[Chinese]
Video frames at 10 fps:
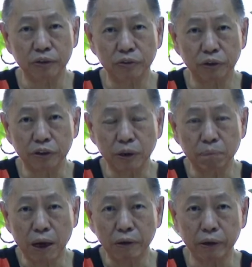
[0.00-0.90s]
所以伊也
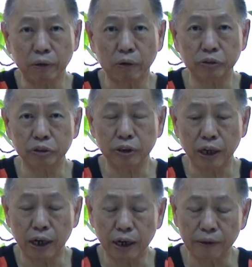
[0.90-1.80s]
百货公司
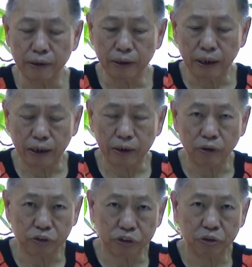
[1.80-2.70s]
啦，诶去
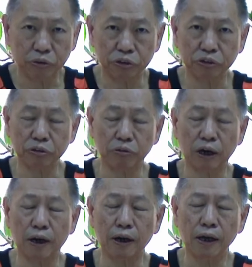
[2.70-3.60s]
用抢诶抢
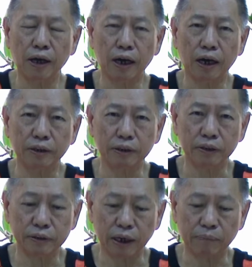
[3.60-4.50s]
啦，啊伊
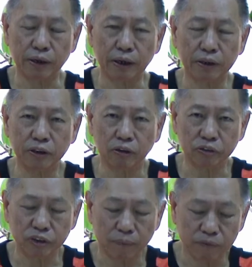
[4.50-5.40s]
诶店啦去
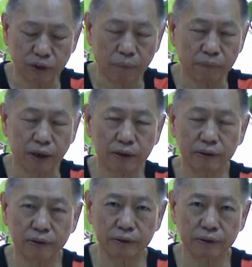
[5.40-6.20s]
用占占啦，